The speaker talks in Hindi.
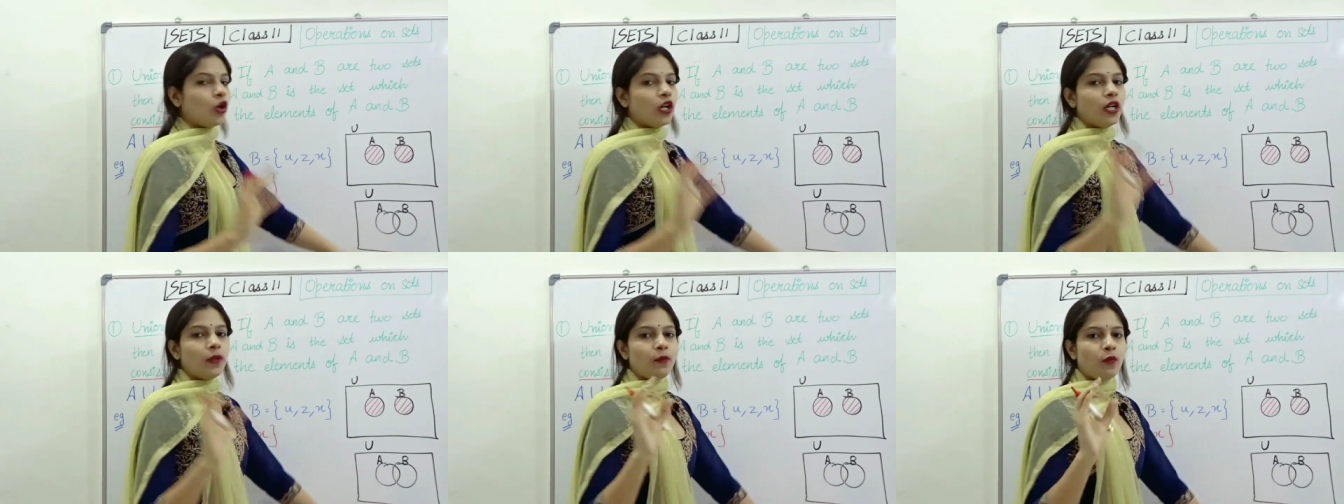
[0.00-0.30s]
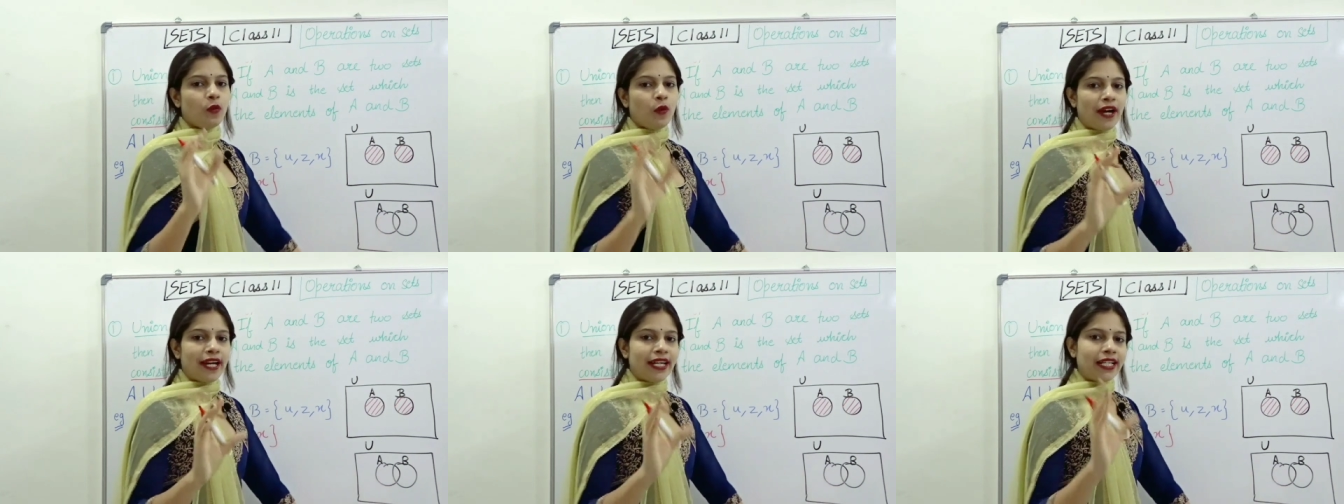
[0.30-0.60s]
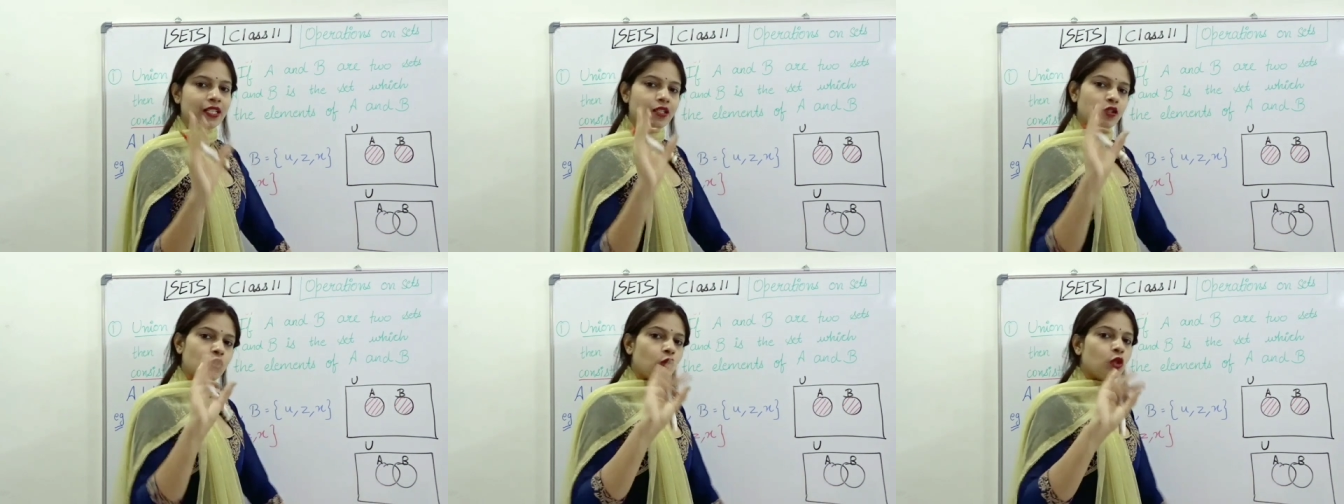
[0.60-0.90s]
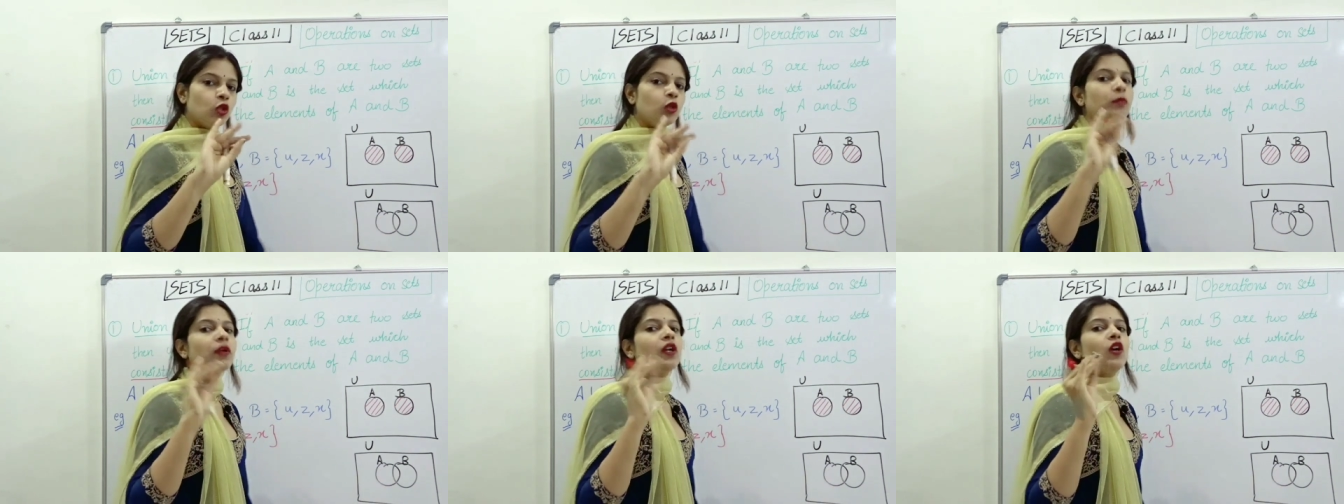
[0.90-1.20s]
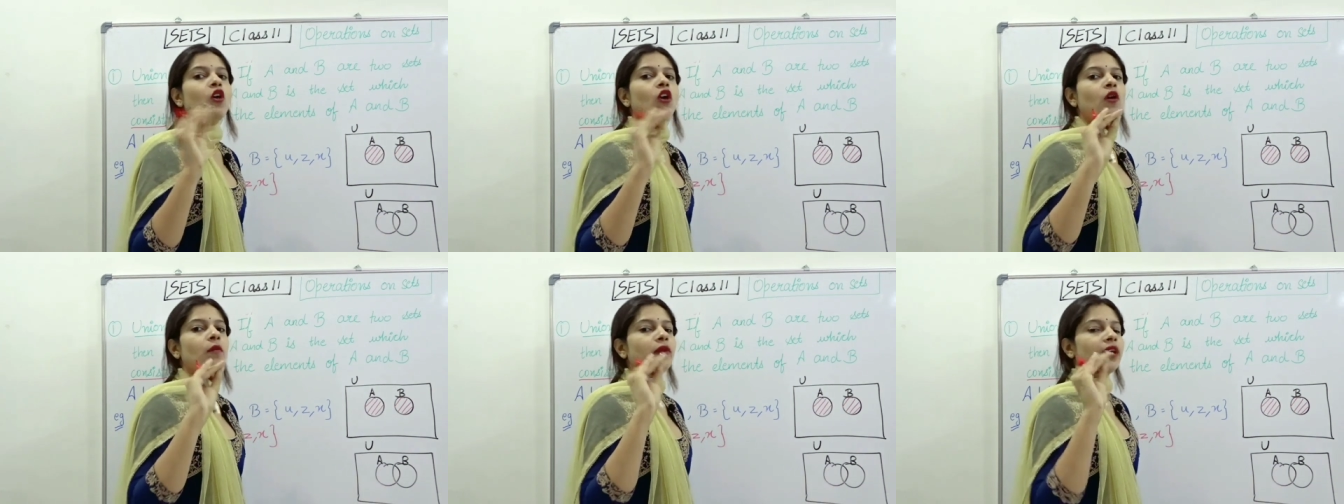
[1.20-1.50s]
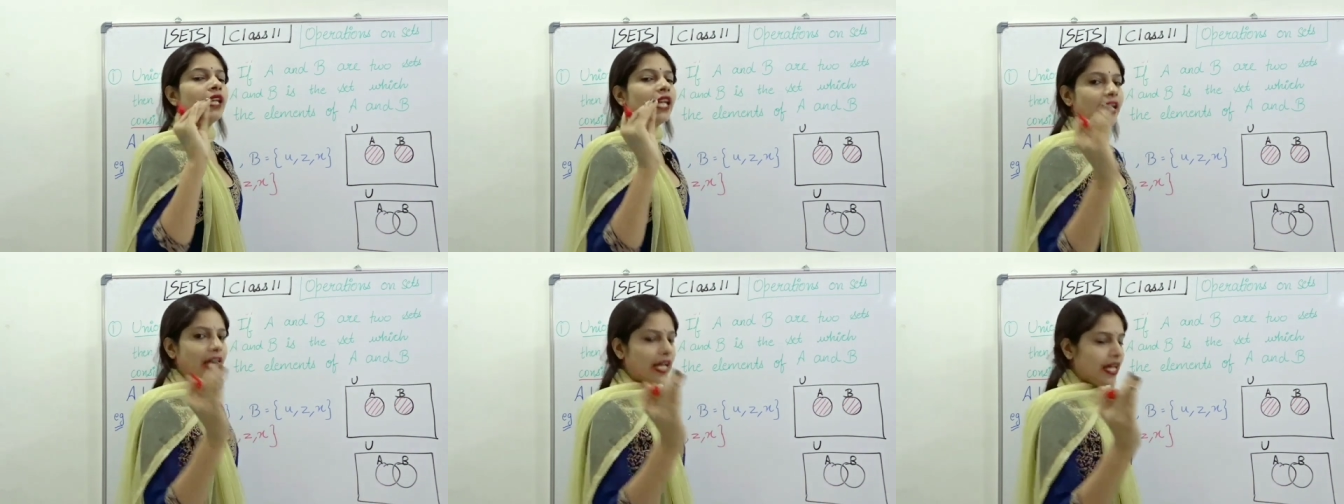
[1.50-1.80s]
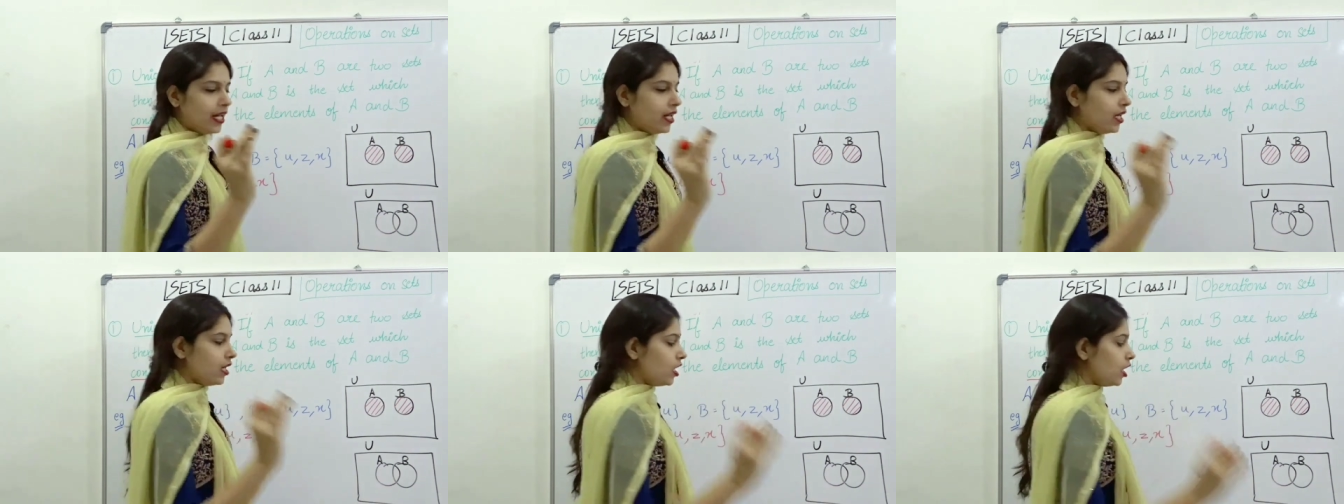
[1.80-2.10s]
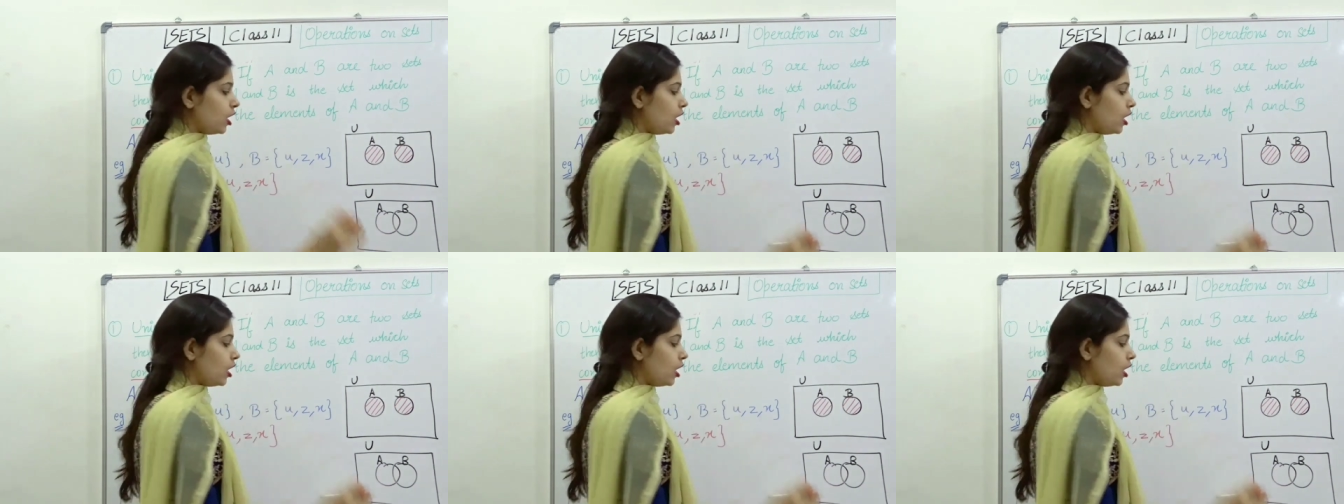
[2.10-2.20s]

कोई पॉइंट दोनों में कॉमन है